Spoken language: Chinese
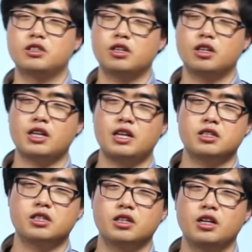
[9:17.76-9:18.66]
这个单
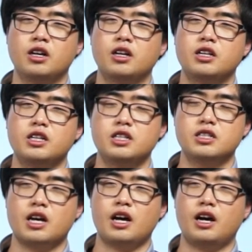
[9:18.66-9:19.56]
词 i n
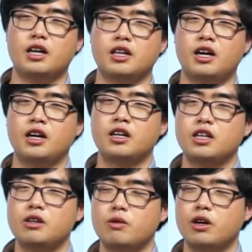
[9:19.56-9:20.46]
哈 a hada，
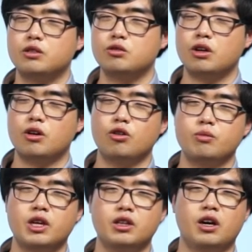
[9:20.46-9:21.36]
因为最后
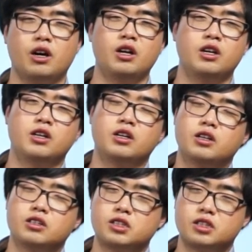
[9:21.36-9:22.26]
面的。
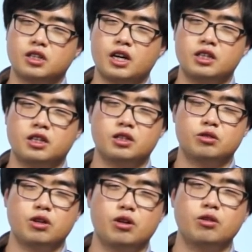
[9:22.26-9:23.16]
词干的
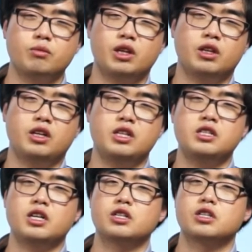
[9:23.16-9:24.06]
最后面的音
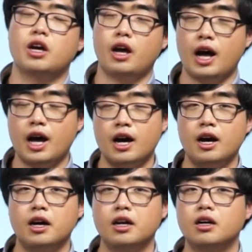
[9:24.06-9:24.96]
节是
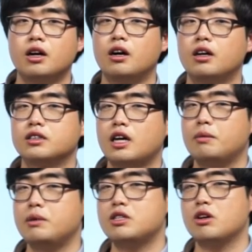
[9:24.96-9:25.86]
ha 啊，它
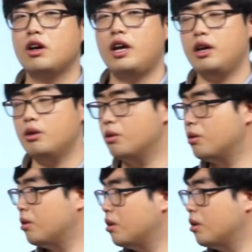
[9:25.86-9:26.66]
变成 hill，